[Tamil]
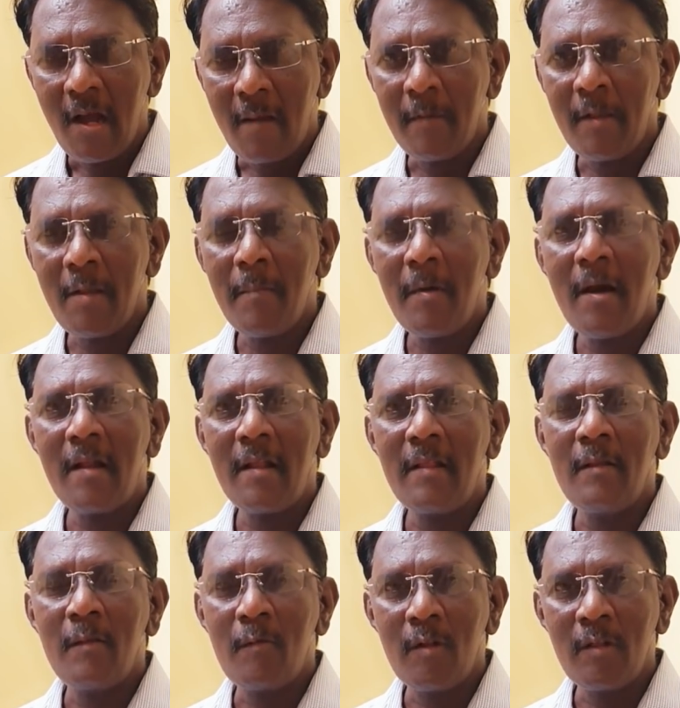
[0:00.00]
அமையமா
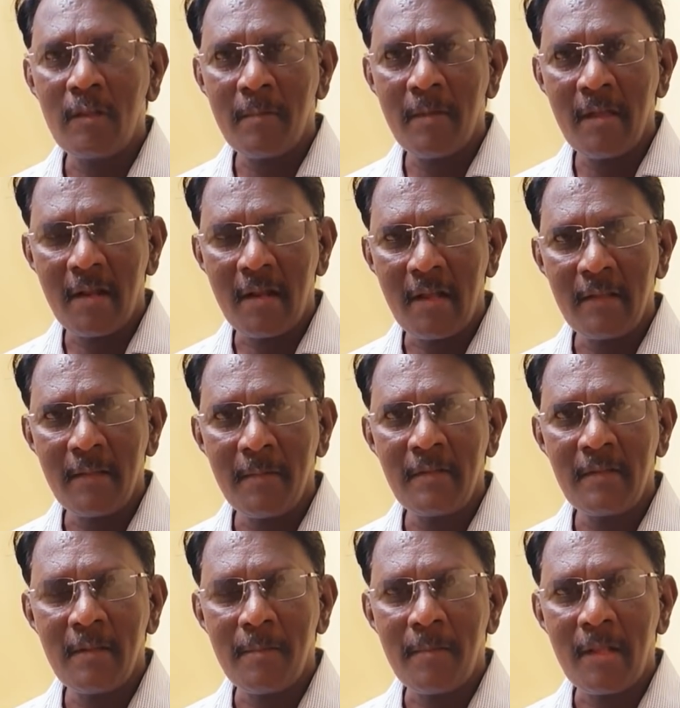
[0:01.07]
அல்லது கோத்தபய
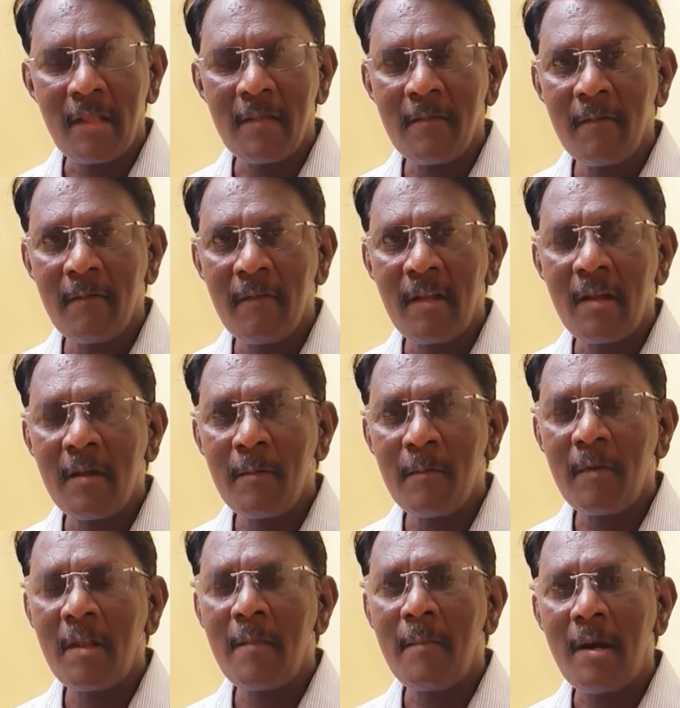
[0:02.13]
ராஜபக்சே பதவி
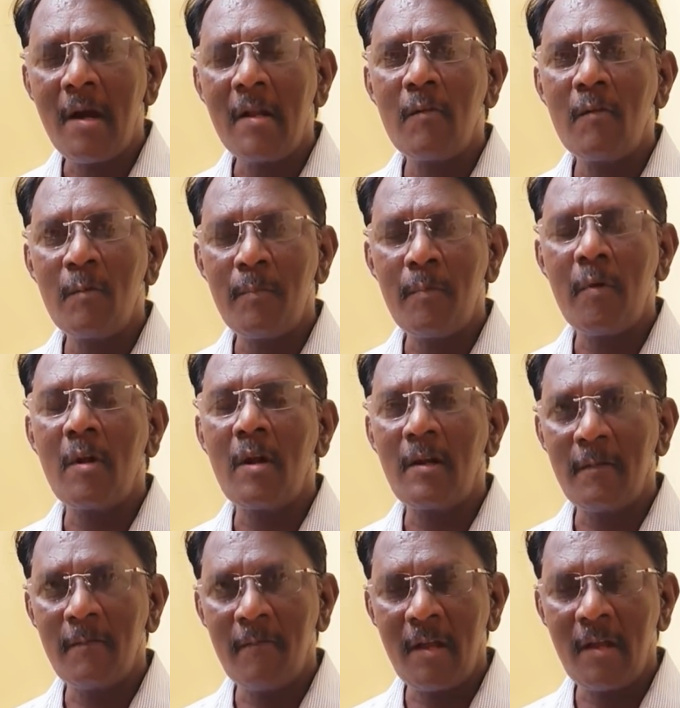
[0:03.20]
விலகும் வரை மாணவர்
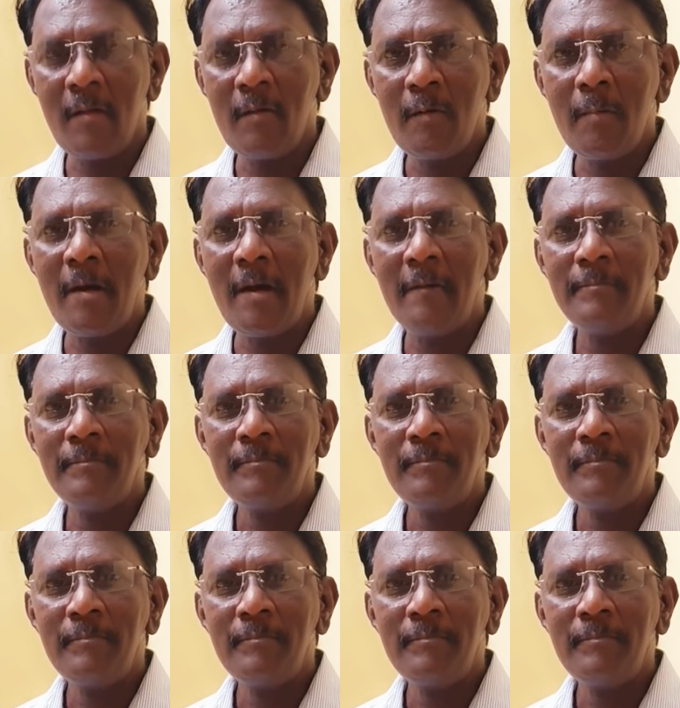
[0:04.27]
போராட்டம் வலுக்குமா